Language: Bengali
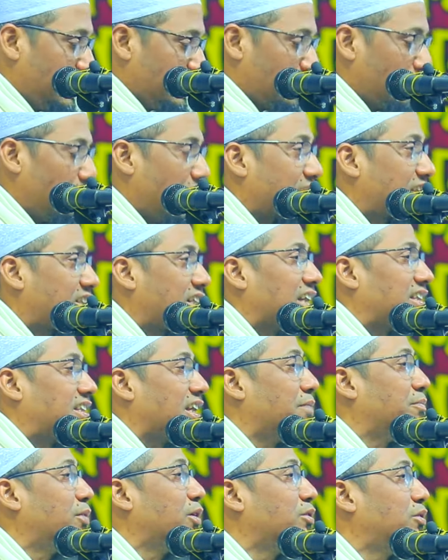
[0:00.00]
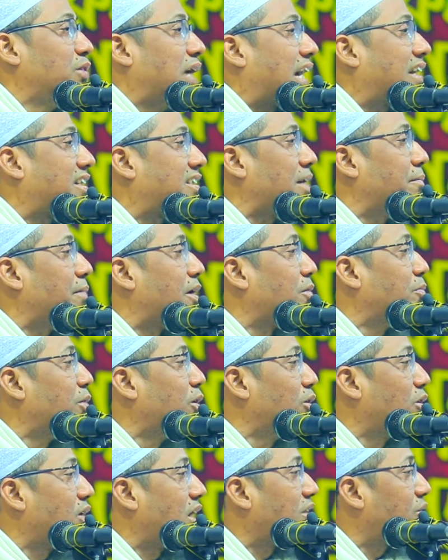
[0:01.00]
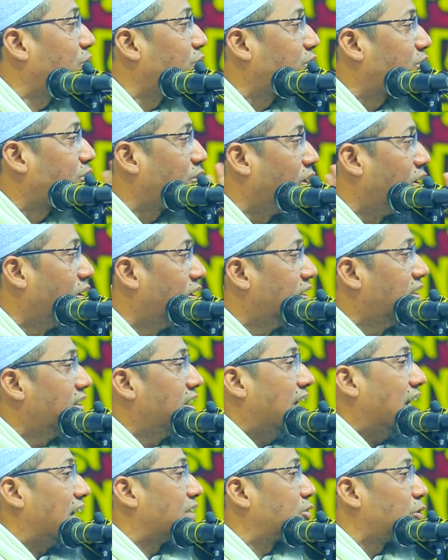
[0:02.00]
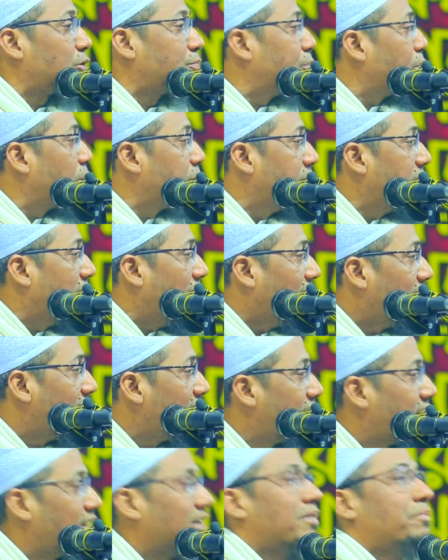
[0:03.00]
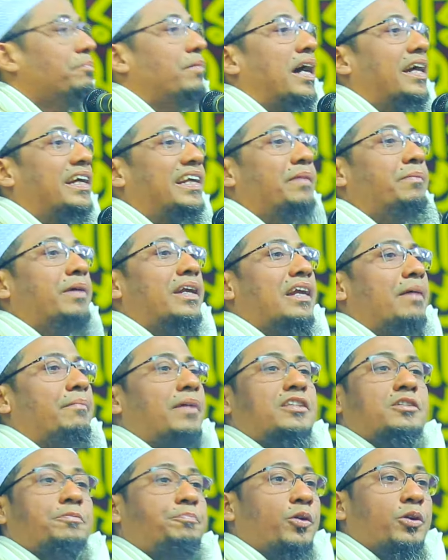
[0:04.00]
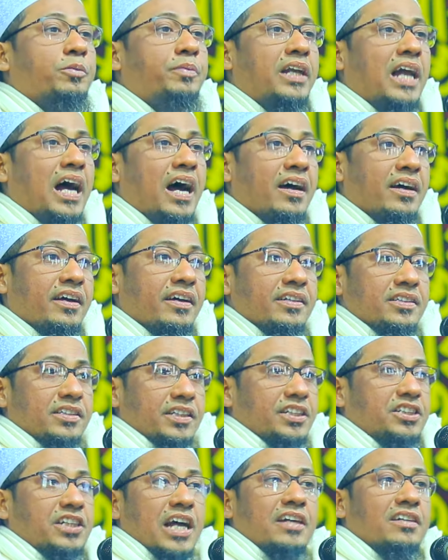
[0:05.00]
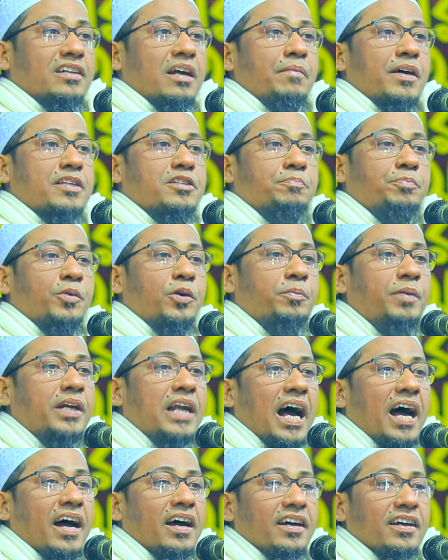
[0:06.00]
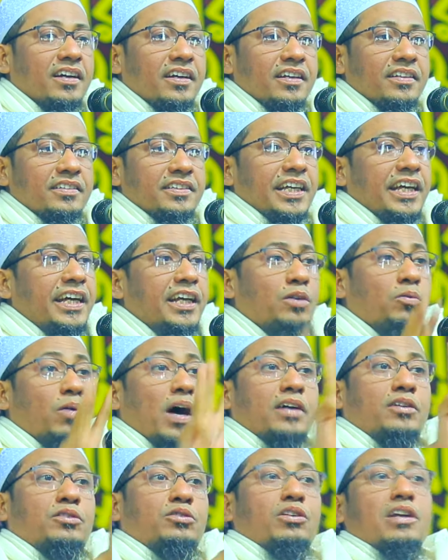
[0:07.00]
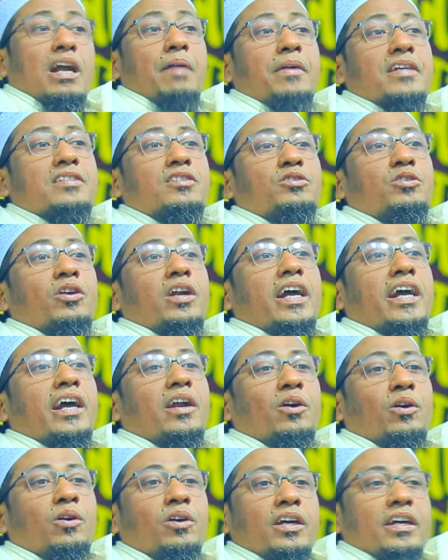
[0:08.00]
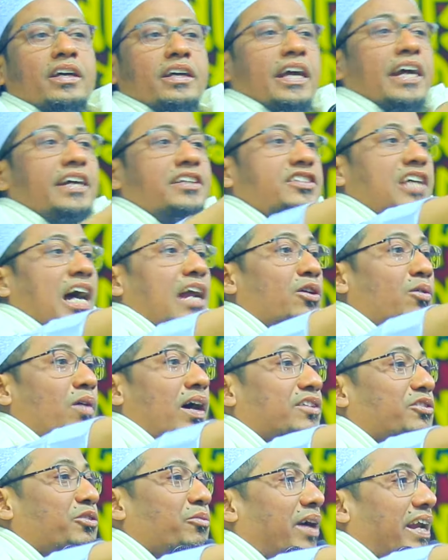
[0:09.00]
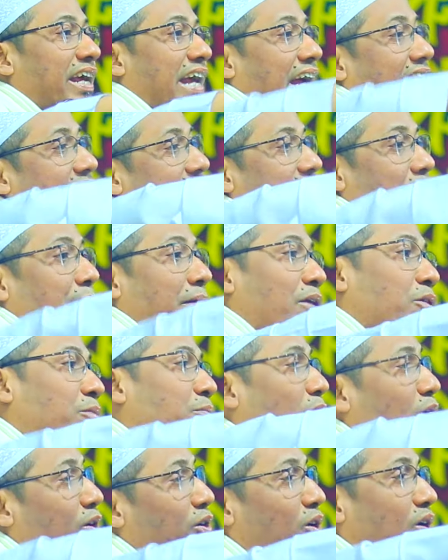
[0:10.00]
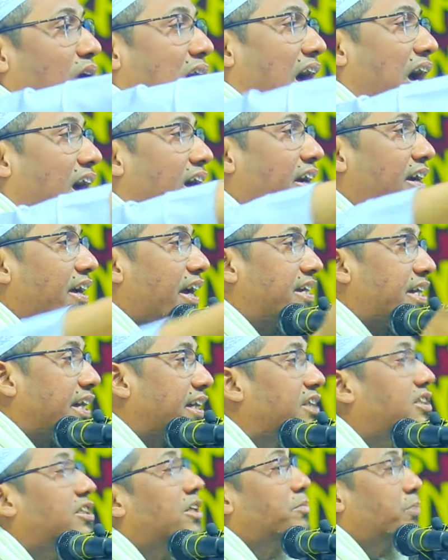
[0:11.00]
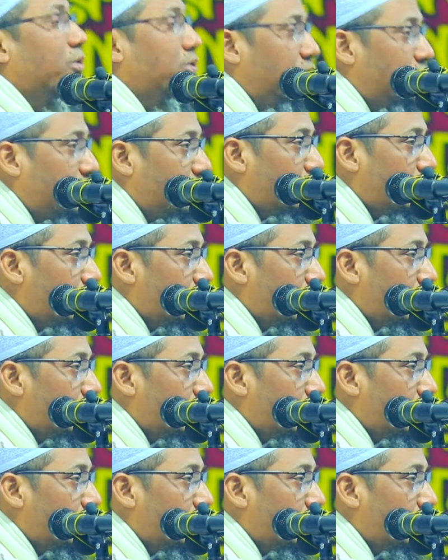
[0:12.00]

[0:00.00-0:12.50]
তোমার সাথের বন্ধু একটা বারো বললো না দোস্ত আসর পড়বি না মাগরীবের নামাজ পড়বি না এশান নামাজ পড়বি না তিন ওয়াক্ত নামাজ চলে গেল এই জানোয়ার তোমার একটা বারো বললো না এটা কিসের বন্ধু